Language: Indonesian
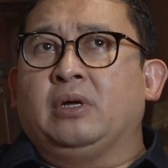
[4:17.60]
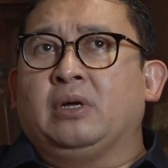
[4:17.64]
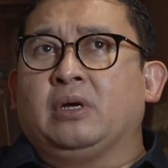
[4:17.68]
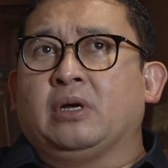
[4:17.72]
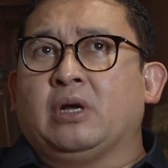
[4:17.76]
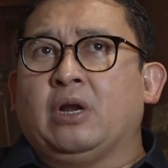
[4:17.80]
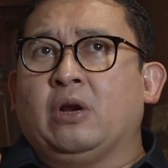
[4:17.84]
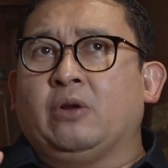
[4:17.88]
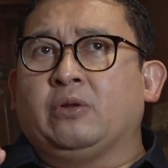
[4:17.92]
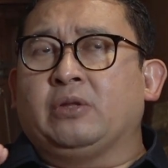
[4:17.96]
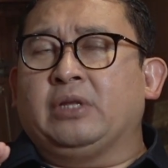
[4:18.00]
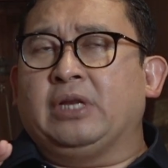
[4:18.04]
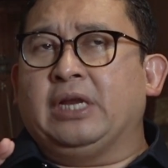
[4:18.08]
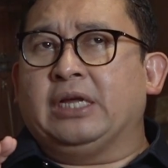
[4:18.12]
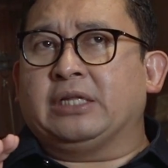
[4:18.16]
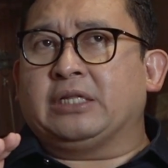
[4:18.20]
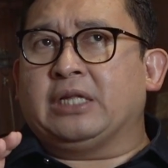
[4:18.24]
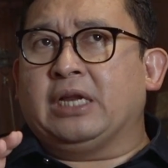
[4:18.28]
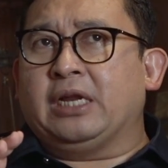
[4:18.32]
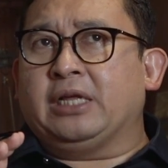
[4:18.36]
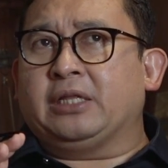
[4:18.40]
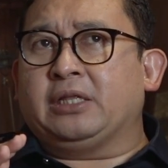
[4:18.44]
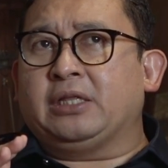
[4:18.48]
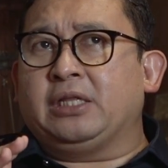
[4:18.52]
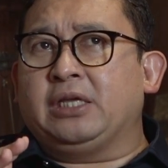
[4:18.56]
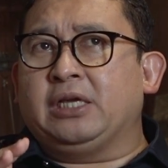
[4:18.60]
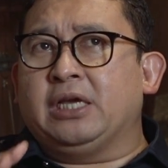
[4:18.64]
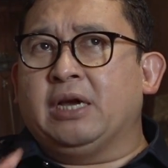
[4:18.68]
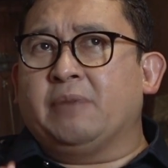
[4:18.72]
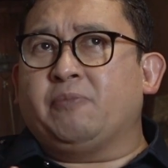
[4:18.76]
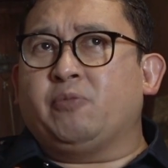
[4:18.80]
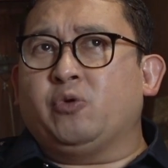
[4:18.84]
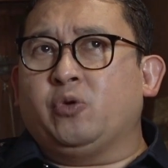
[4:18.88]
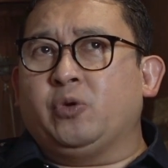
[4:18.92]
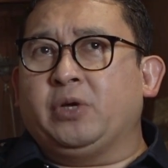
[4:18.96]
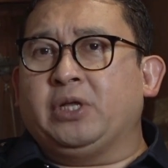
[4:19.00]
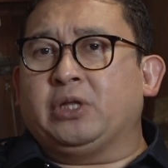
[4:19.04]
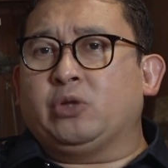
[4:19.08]
Kalau tidak salah 30
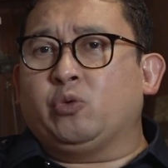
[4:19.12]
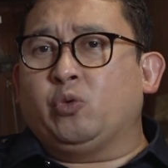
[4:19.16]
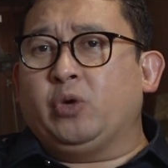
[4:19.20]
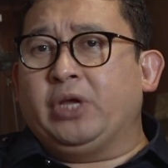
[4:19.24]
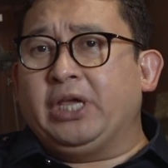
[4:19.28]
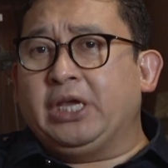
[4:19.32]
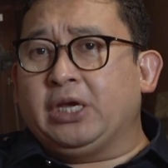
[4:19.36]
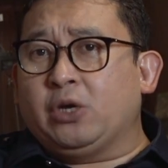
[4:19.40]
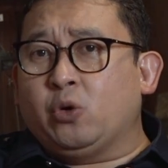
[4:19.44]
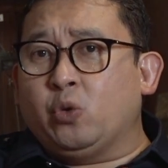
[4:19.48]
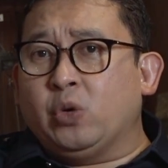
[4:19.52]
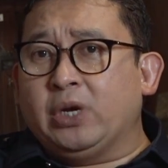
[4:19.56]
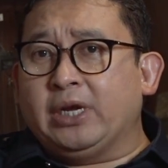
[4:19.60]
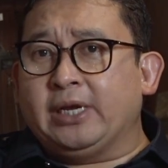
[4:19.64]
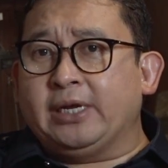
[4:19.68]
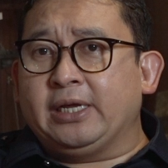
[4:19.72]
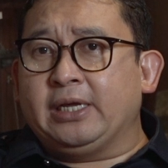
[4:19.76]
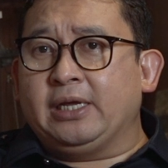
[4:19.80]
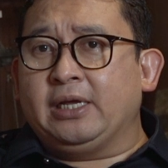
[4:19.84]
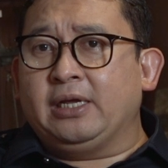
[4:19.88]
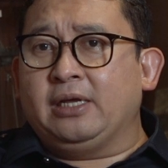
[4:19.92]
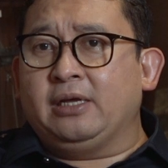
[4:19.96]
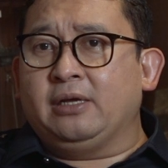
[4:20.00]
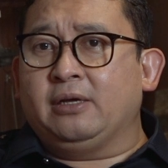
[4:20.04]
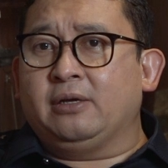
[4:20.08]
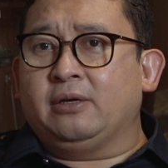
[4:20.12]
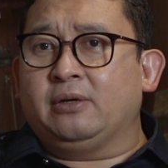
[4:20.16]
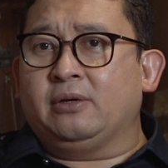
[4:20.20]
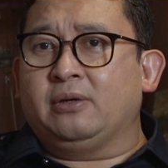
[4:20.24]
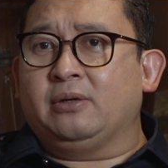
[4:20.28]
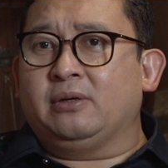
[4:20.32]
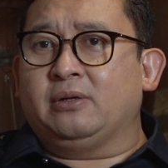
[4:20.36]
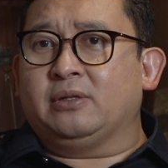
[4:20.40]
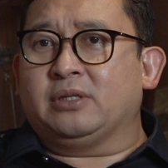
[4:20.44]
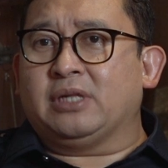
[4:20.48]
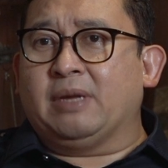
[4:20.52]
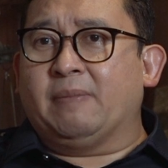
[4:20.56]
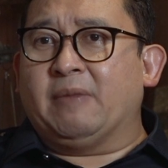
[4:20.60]
itu equally
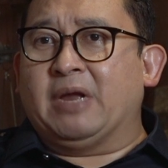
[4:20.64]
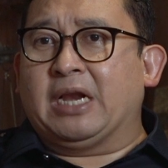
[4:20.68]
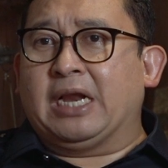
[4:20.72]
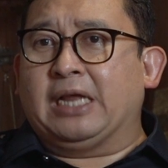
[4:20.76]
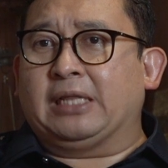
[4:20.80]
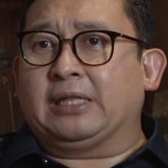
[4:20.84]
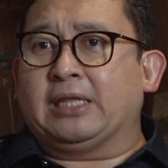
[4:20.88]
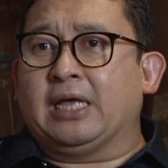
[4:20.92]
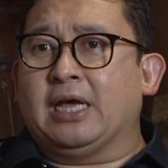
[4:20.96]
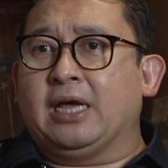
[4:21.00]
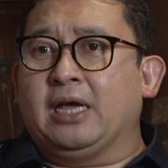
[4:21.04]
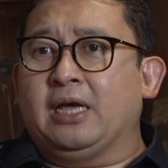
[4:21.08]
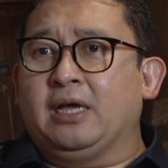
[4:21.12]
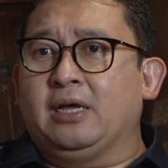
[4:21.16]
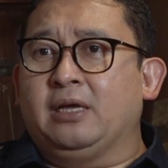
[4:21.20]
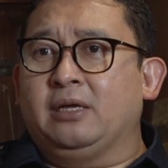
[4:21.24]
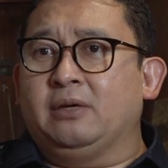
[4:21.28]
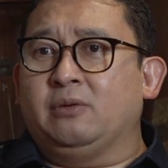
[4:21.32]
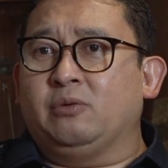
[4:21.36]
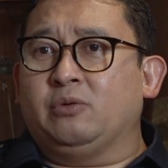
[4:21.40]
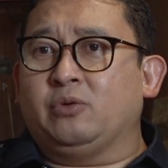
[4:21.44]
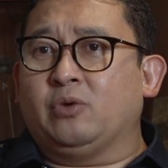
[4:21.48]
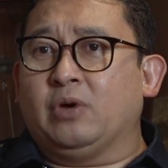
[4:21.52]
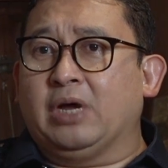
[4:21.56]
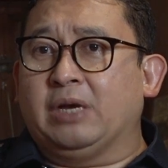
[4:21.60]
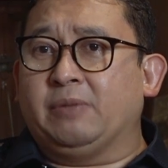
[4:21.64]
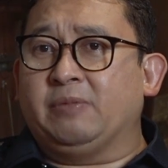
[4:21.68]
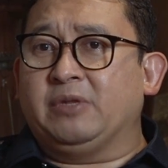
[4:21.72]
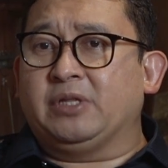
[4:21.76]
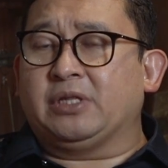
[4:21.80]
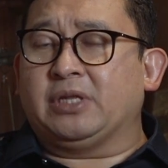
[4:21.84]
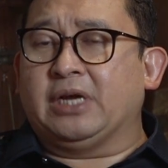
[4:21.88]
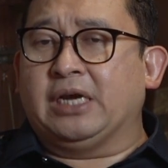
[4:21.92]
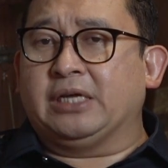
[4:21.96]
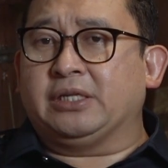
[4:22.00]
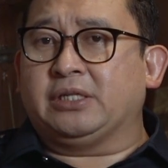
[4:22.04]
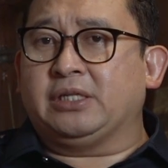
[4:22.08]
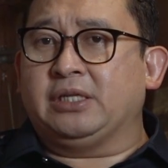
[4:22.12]
hmm. sama rata yeah. untuk
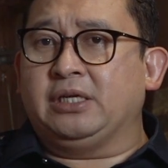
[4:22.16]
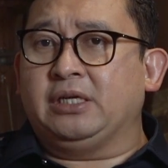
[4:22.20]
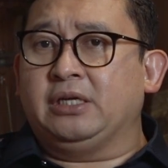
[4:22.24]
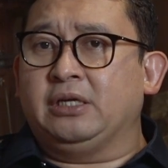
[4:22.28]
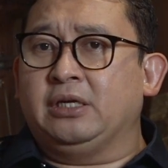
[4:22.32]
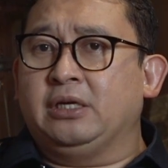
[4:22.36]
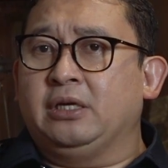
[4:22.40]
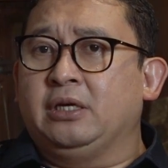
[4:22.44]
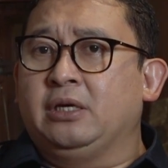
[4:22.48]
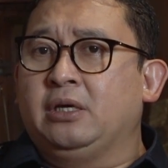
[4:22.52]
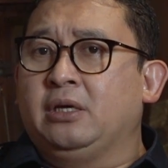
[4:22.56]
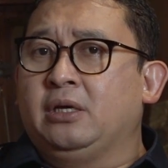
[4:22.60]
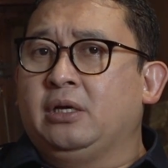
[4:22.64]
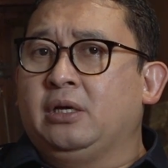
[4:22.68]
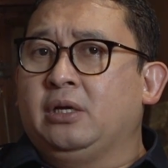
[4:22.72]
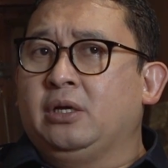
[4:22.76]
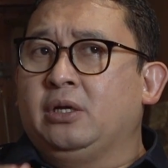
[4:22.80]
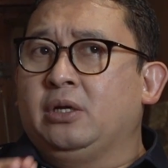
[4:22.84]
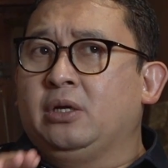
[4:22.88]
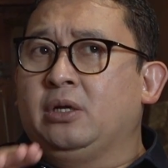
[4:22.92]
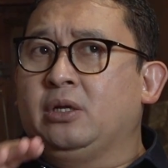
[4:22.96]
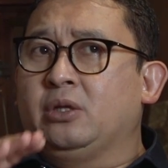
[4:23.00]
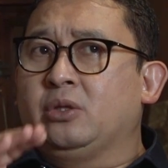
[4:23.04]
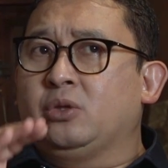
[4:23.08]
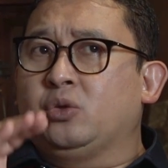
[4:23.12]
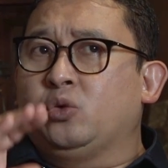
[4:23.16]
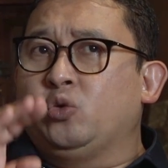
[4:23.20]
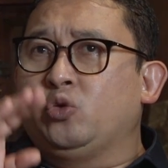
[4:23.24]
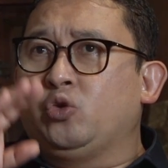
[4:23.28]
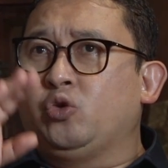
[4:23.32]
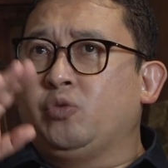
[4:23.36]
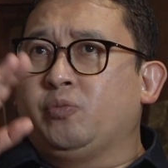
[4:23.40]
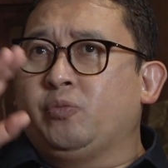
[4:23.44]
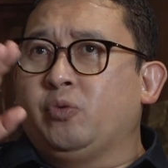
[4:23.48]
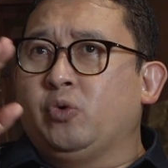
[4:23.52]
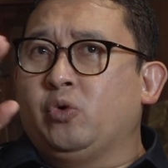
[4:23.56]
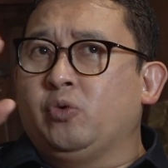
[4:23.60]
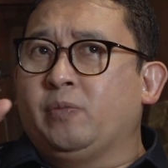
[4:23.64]
administrasi. 70%
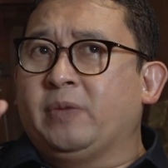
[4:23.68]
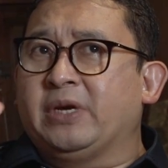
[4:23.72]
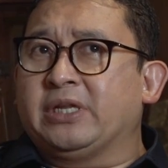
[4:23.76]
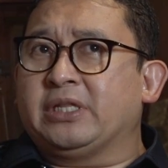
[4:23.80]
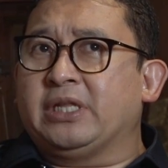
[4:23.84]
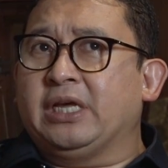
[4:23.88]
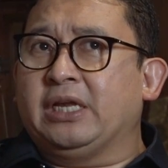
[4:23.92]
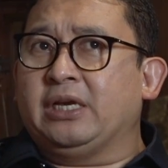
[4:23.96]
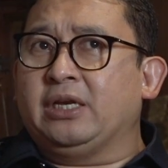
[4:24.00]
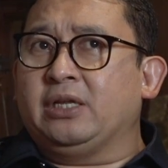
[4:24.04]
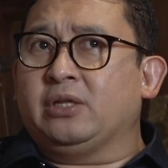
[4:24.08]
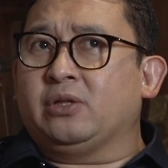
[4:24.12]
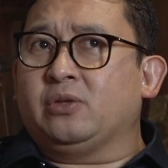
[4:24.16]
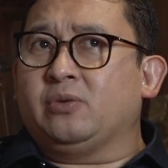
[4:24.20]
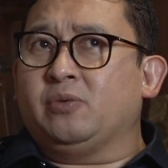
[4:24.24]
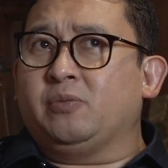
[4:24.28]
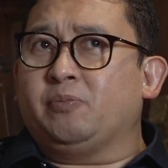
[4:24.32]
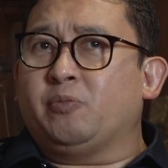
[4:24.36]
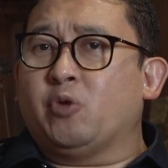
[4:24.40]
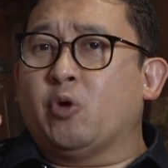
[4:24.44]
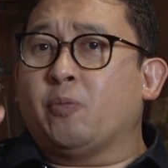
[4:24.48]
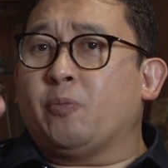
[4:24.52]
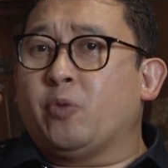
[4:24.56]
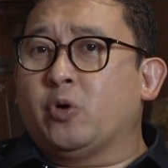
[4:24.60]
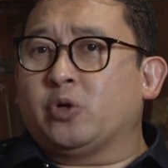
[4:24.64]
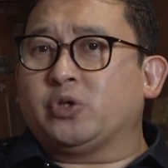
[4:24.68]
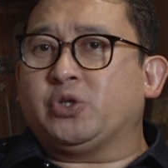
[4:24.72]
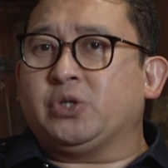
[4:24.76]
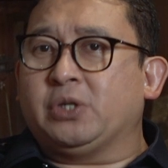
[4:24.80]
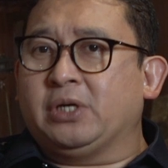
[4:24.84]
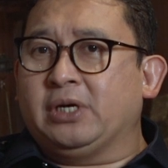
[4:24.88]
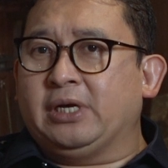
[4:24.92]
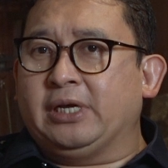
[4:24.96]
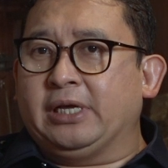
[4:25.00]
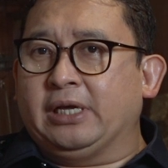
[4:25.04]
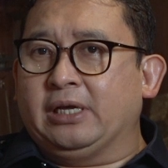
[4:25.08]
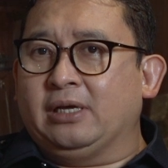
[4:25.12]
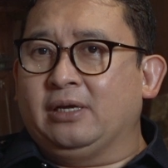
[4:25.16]
itu
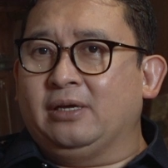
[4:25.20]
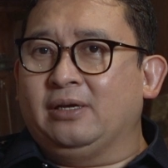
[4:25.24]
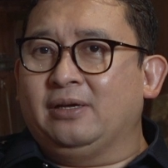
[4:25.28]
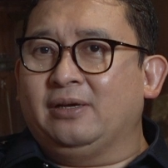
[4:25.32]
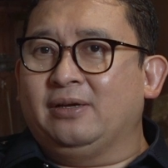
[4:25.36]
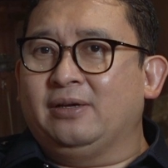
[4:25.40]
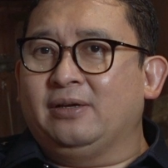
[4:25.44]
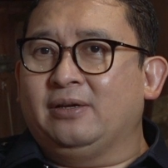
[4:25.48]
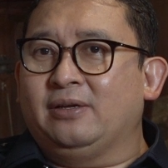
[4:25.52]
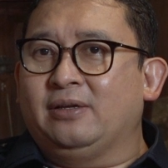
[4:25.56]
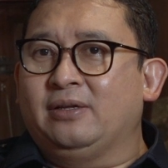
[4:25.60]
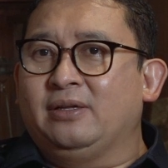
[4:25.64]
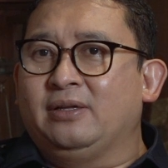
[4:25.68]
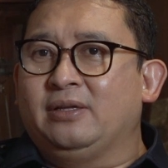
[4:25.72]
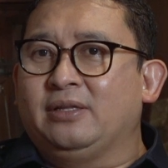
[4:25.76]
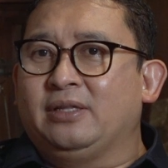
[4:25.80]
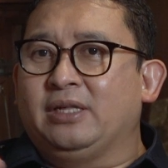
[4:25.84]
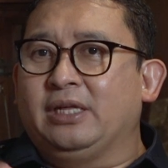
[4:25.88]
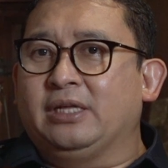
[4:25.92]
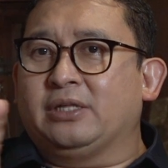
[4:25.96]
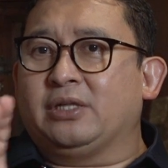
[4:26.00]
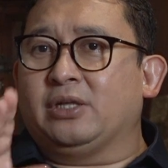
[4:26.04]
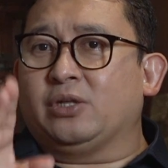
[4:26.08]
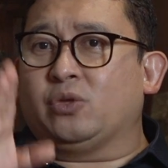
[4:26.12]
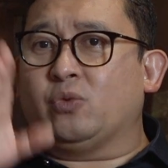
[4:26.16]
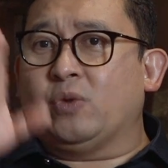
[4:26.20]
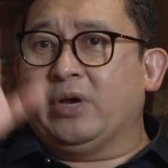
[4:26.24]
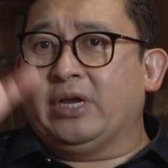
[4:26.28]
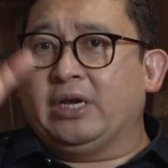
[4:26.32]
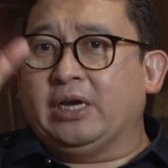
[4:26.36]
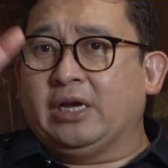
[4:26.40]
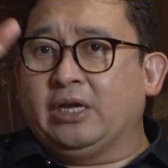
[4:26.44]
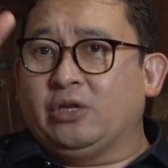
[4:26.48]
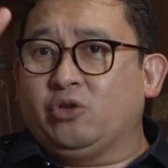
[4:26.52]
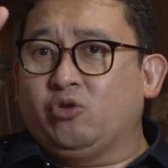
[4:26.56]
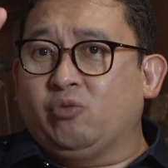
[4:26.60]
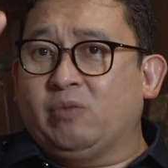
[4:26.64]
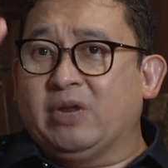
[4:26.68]
proportionally. Hmm. Ya sesuai
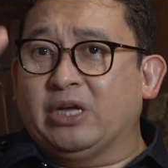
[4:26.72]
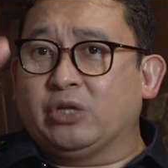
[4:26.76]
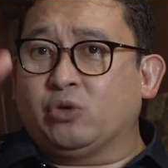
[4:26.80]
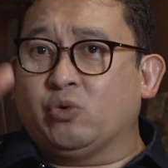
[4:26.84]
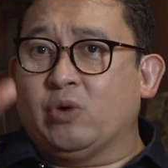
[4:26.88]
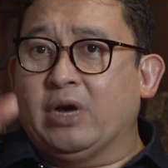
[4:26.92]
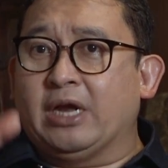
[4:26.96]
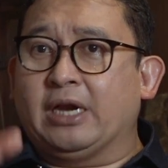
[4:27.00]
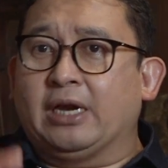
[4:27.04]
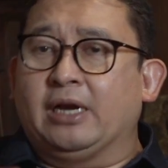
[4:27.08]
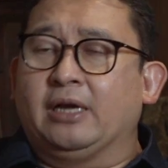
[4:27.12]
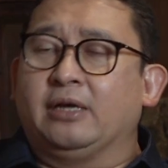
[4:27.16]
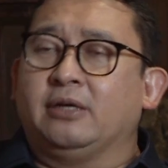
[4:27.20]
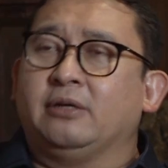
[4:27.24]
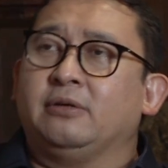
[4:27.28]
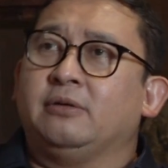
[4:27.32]
dengan jumlah suara.